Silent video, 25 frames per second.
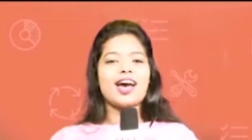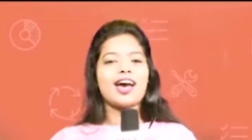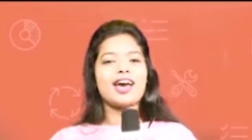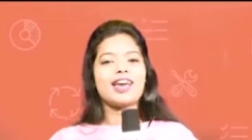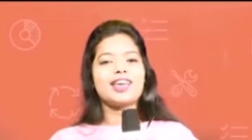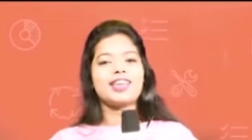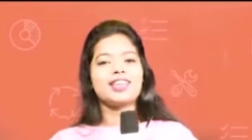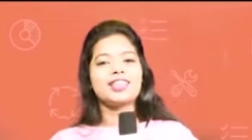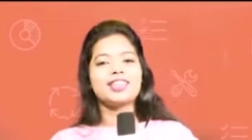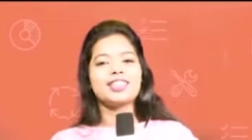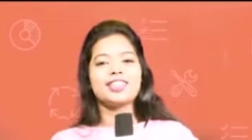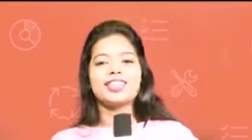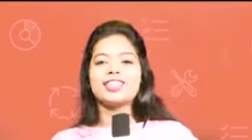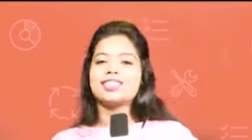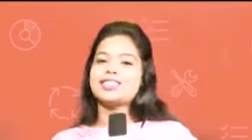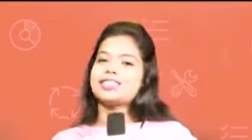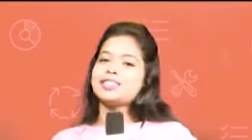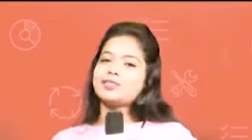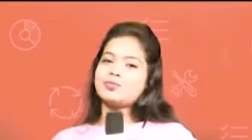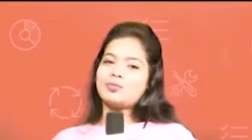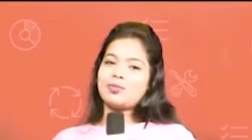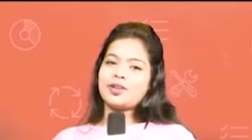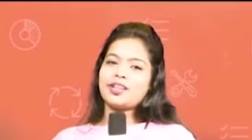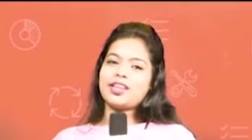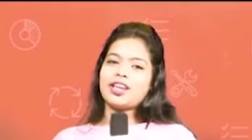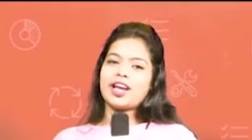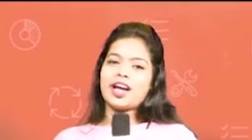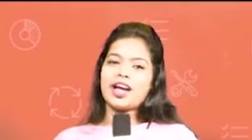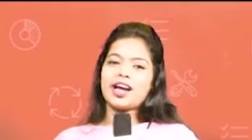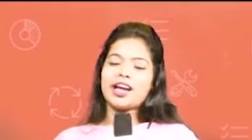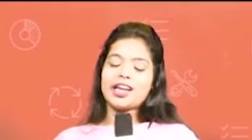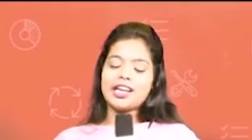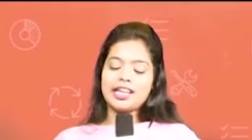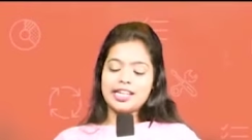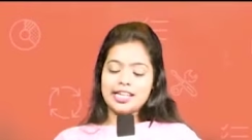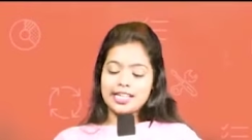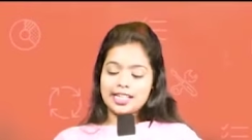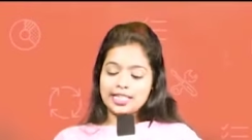హాయ్ దిస్ ఈజ్ ప్రియా
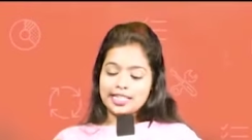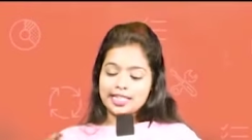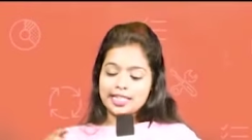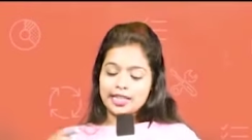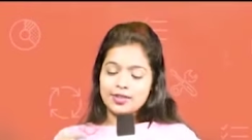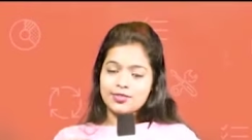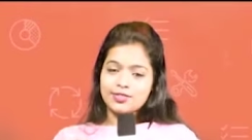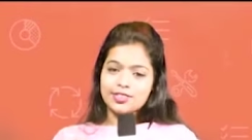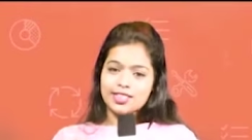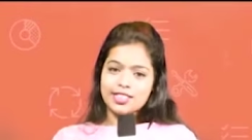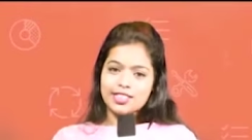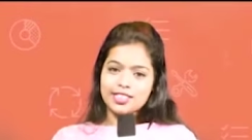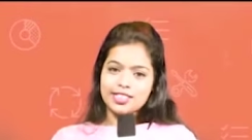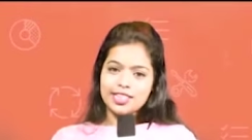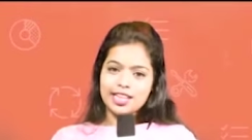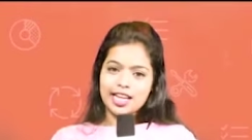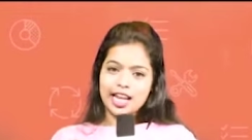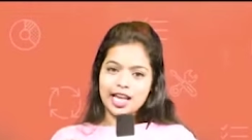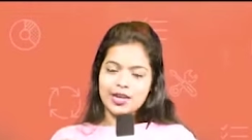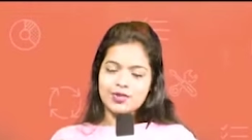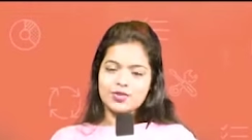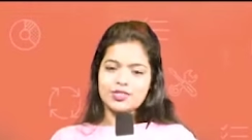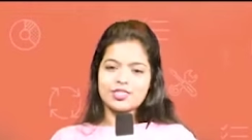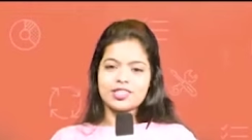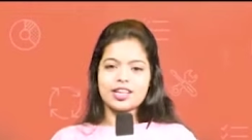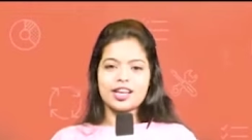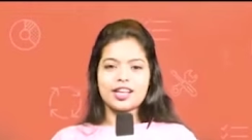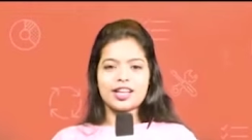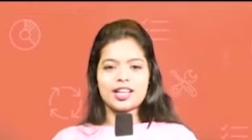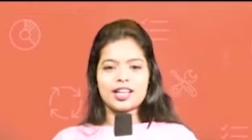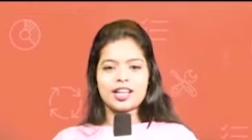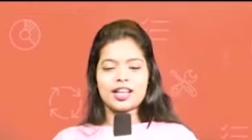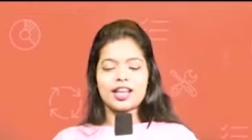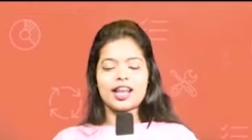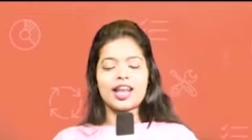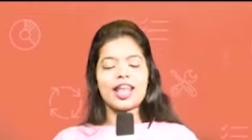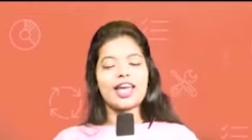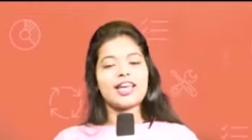టీఎఫ్సీసీ లైవ్
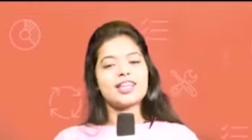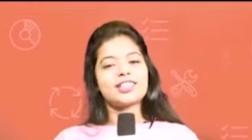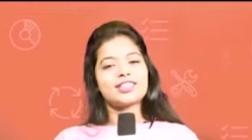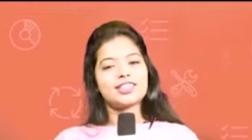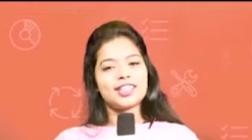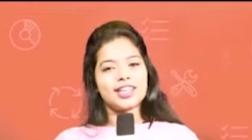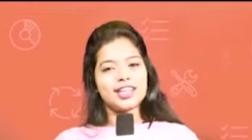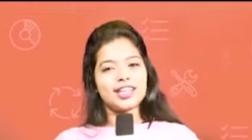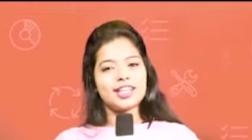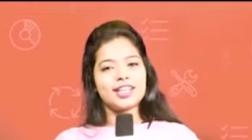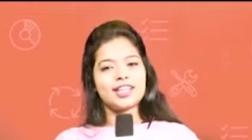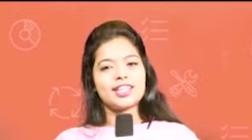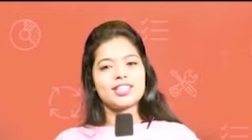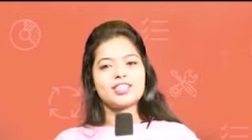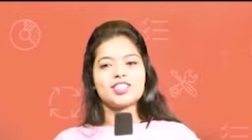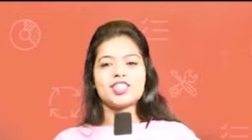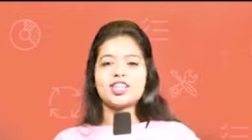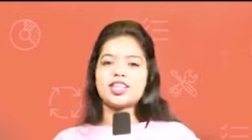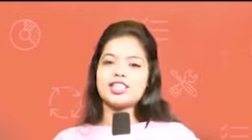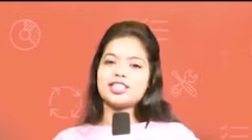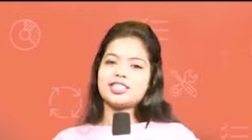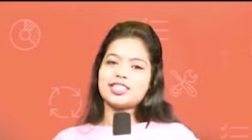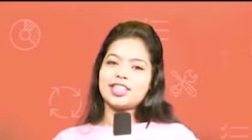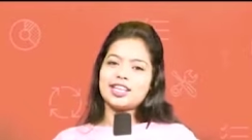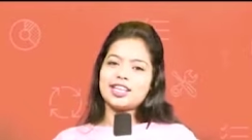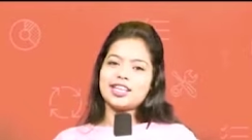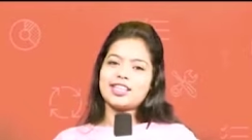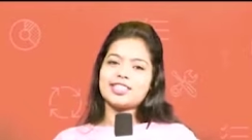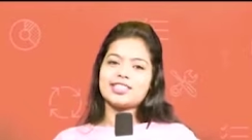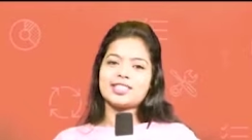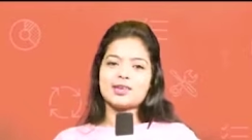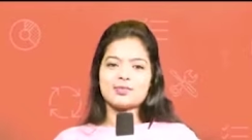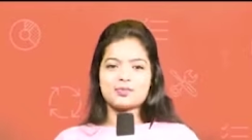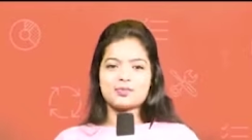ఛానల్ లైక్ చేయండి షేర్ చేయండి